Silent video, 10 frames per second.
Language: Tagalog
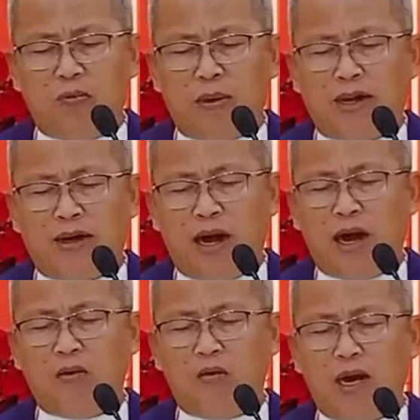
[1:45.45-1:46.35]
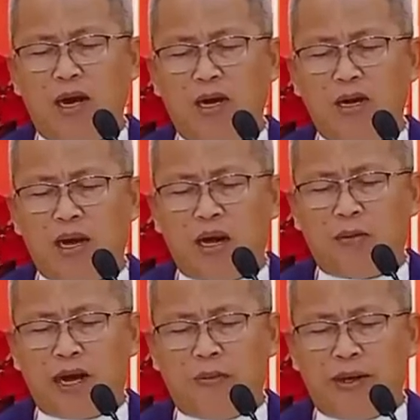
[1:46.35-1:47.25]
banhawa
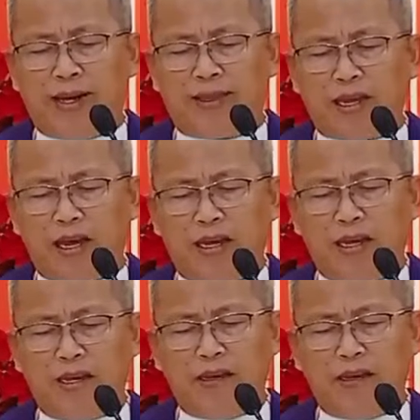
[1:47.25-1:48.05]
ang mga minatay,